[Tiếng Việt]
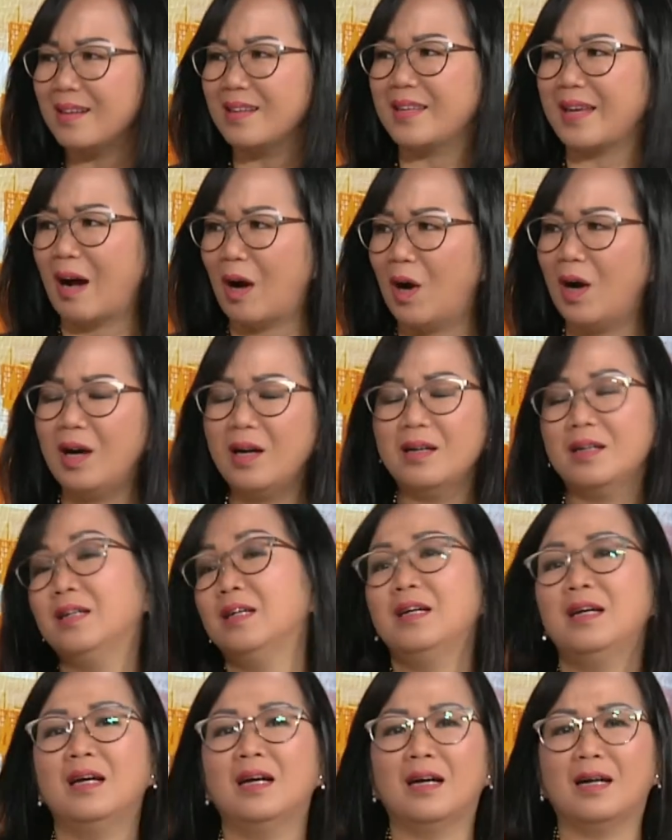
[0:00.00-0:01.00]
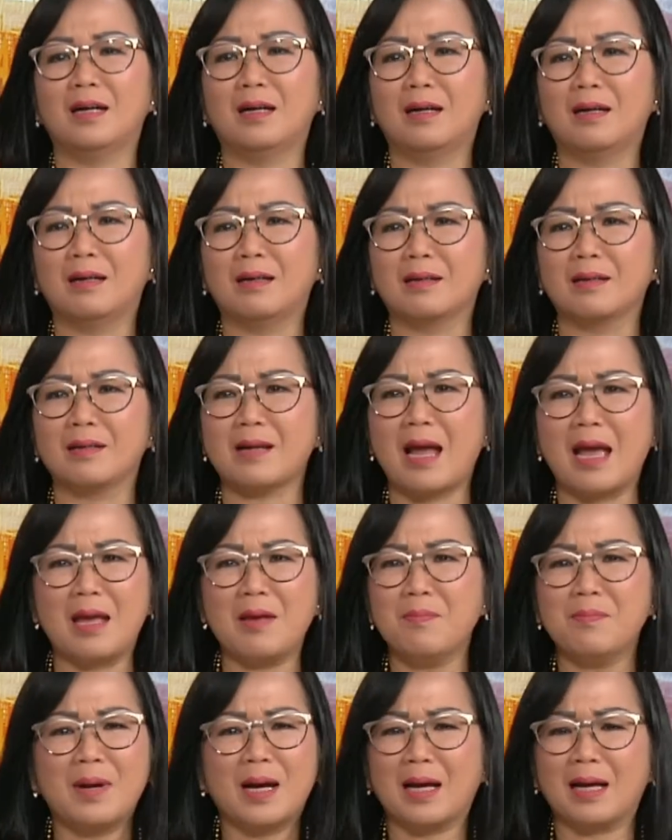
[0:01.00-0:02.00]
nhỏ à,
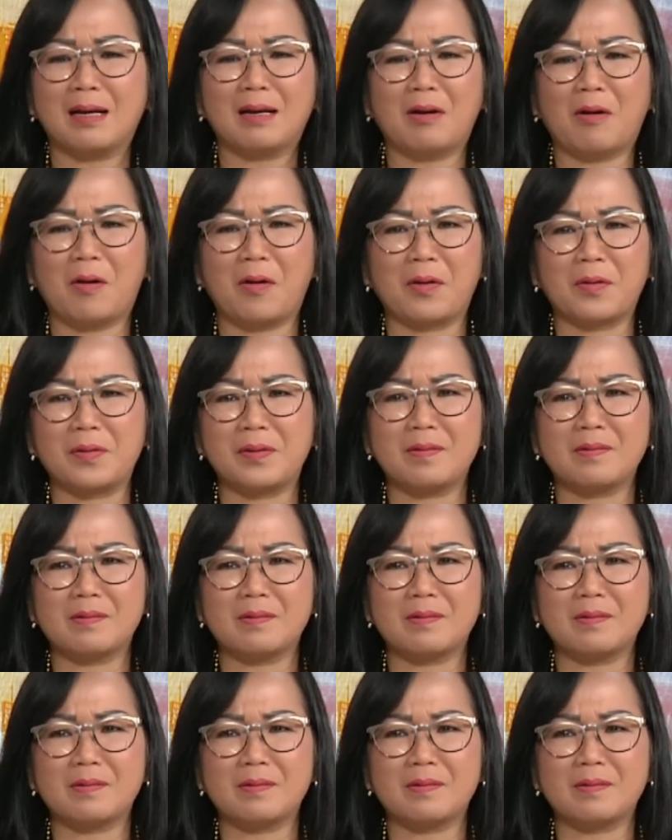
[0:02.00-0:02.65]
để mà họ